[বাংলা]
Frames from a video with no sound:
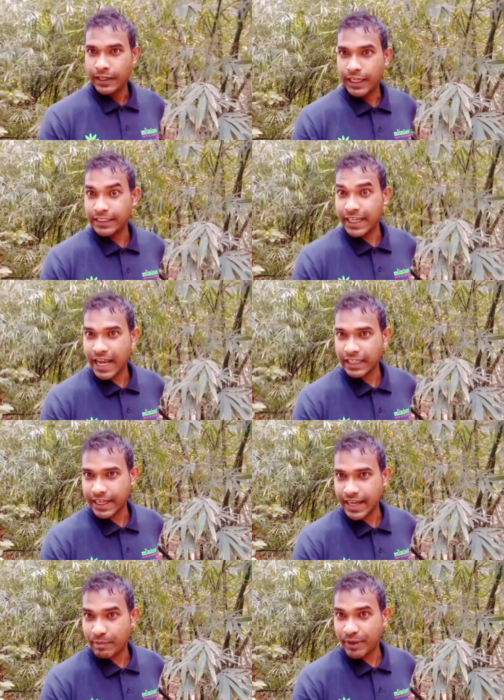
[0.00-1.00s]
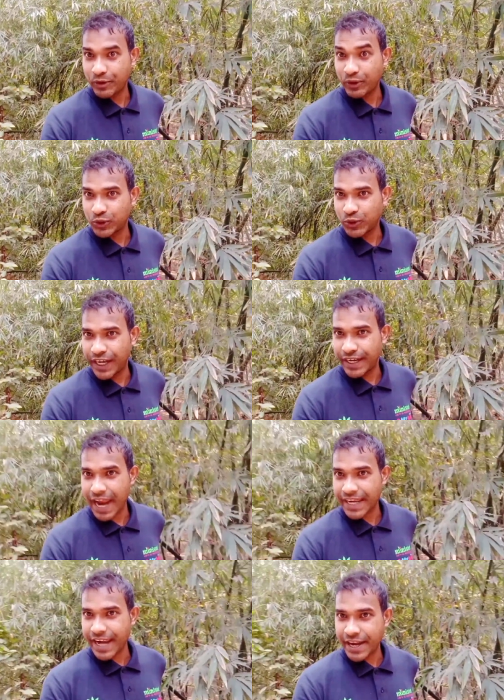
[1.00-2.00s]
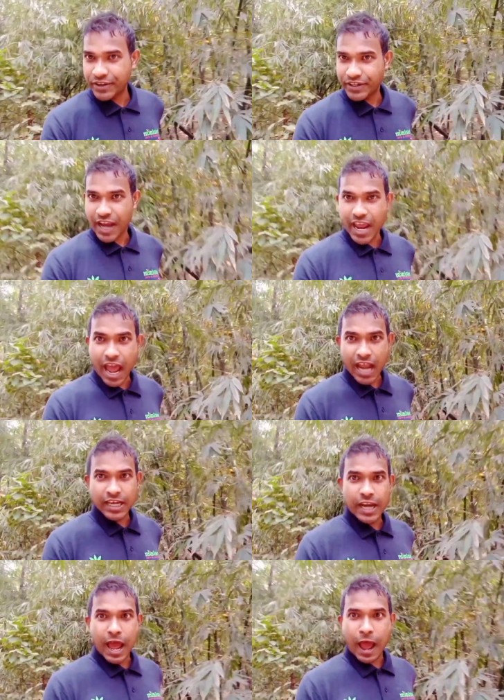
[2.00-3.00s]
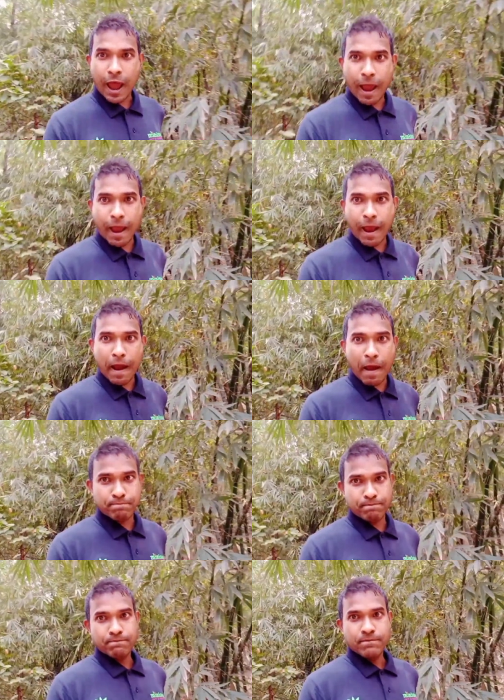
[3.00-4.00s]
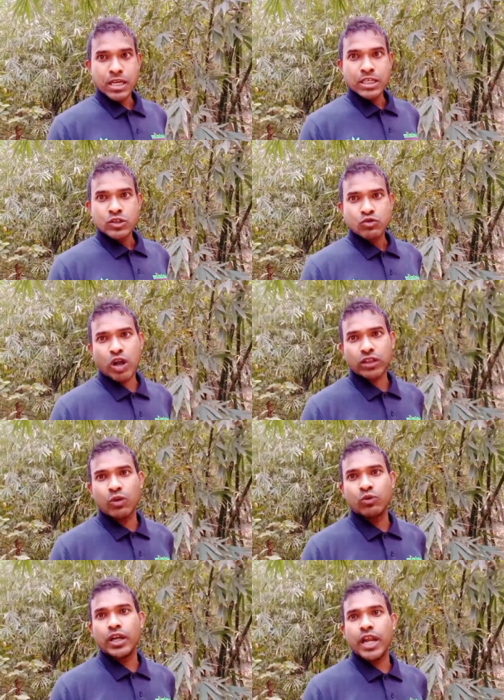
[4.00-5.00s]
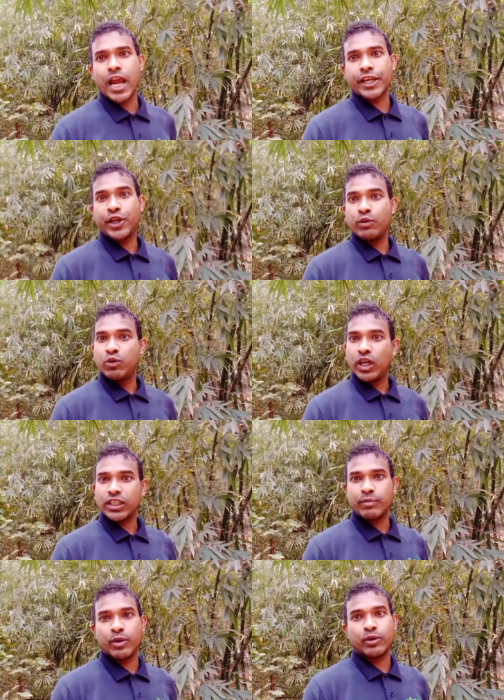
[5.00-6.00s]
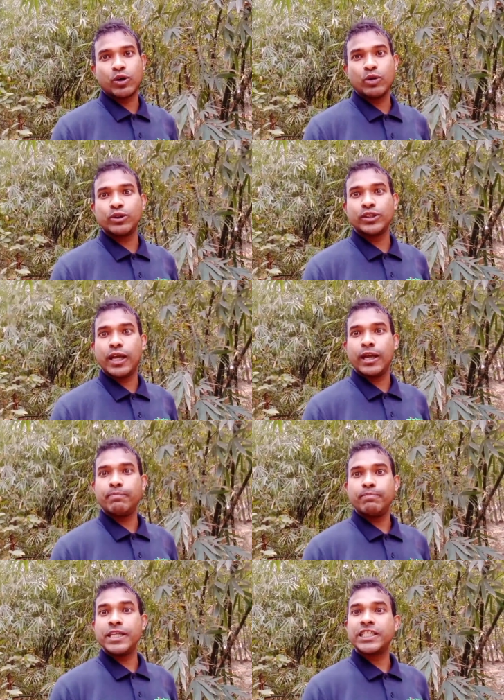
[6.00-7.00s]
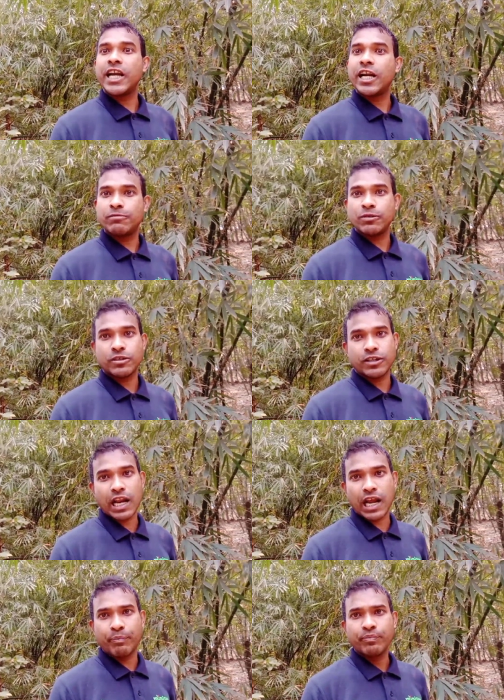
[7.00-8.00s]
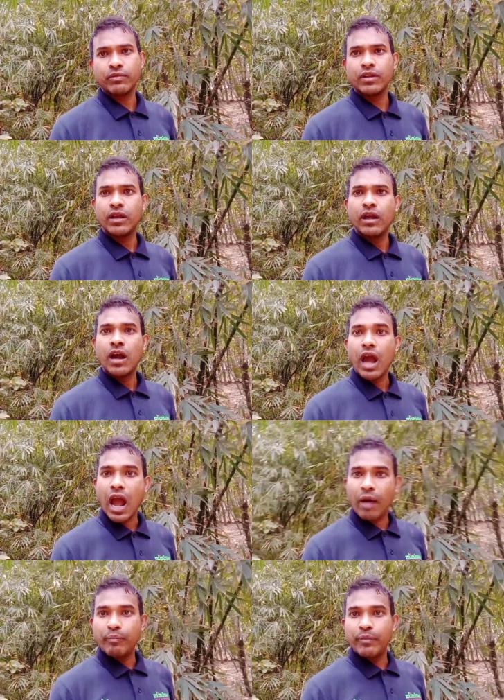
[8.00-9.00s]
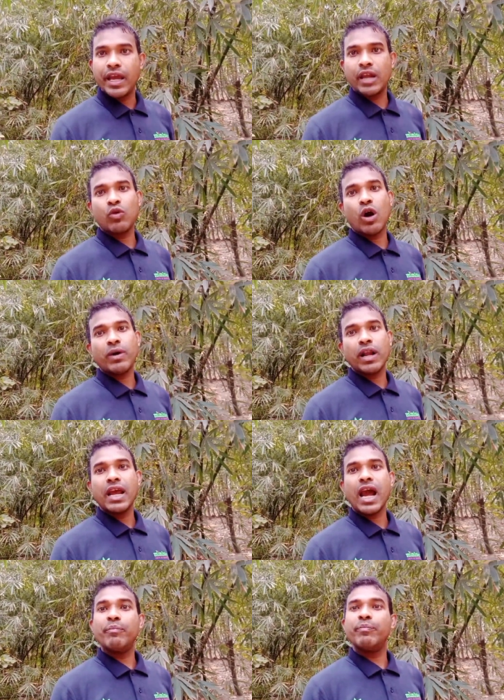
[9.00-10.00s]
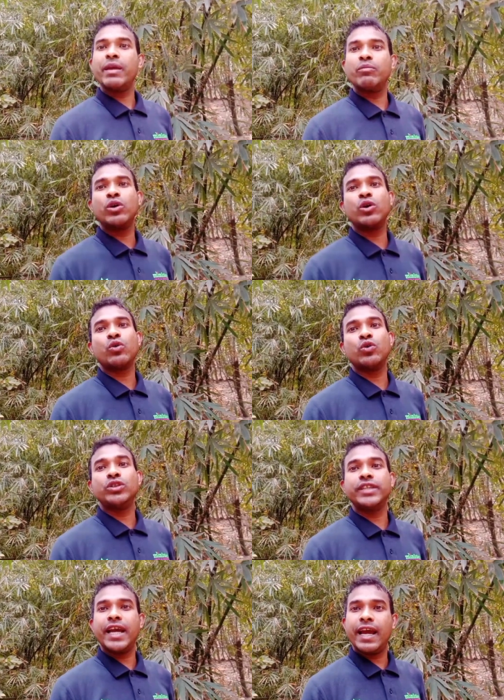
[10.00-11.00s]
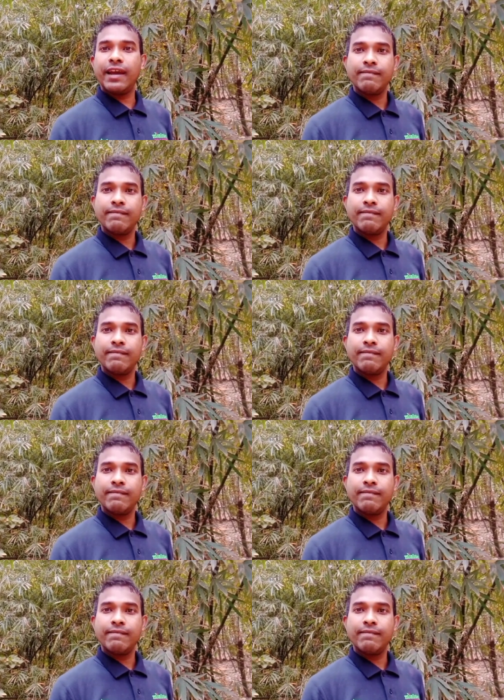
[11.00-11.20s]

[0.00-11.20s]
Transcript: নিজের হাতে আমি কুশুনি ডাইকা ডুইকাই আনলাম কথা শুনলে কিরম শোনা যাইব কইব যে এই সারাটা মনে খারাপ আপনার কপালে আপনি মনে করুন যে